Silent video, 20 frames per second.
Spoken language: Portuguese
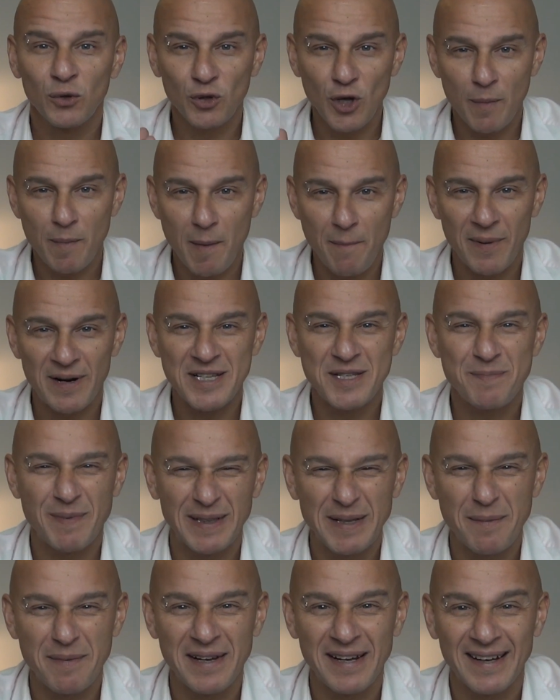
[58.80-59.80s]
Topa participar
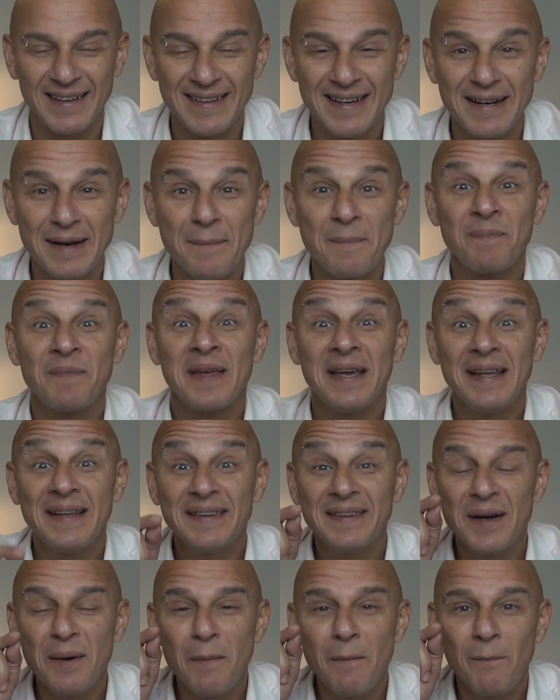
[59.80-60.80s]
da brincadeira?
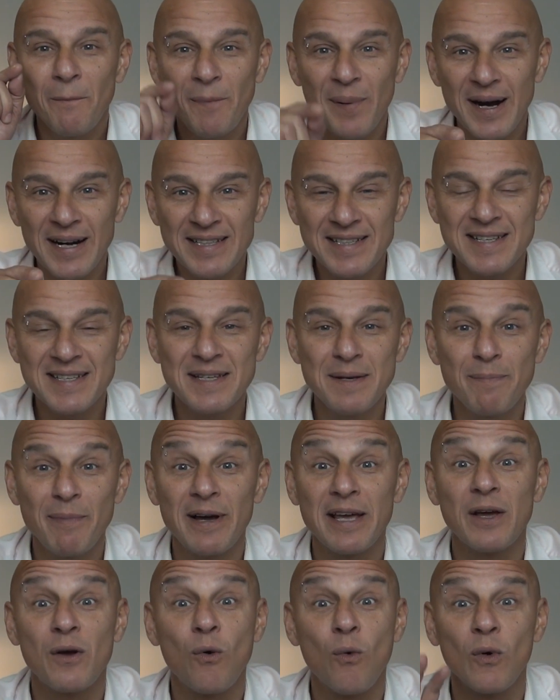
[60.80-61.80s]
Então participa
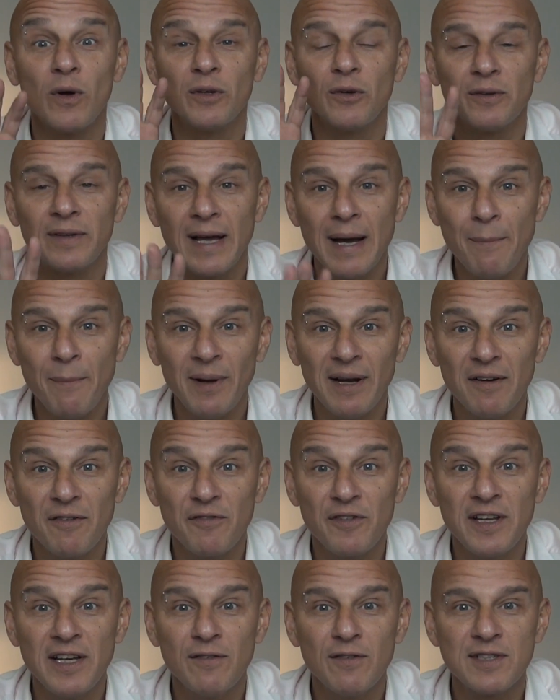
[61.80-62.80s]
aí. Quando eu der a
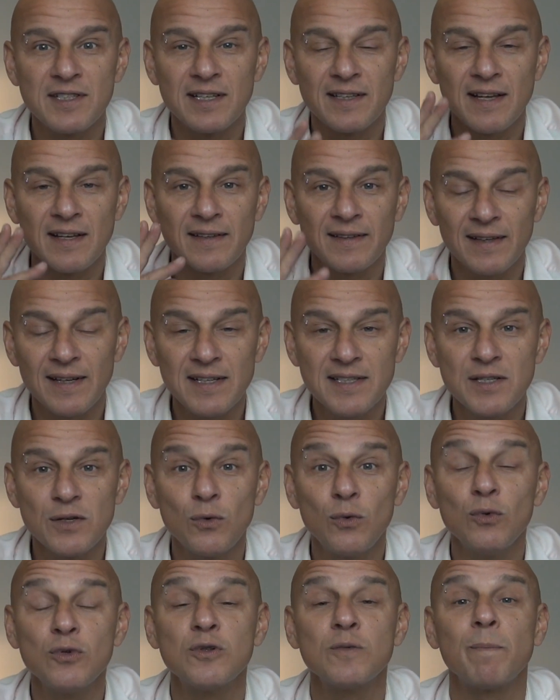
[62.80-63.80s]
palavrinha, você tem 3
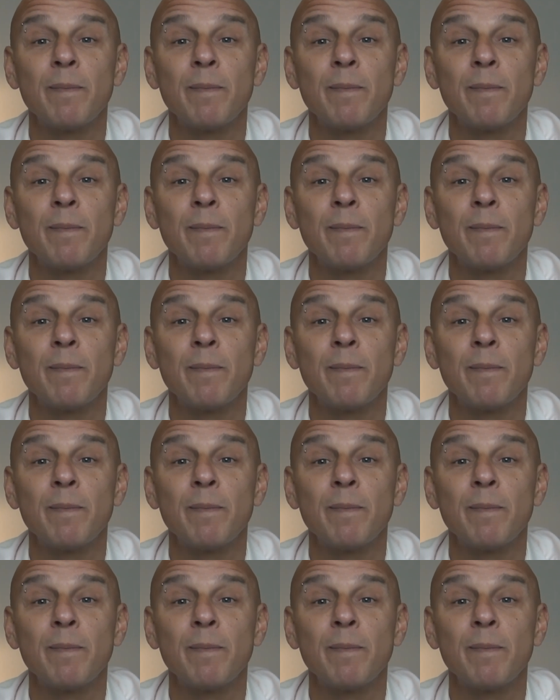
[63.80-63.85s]
segundos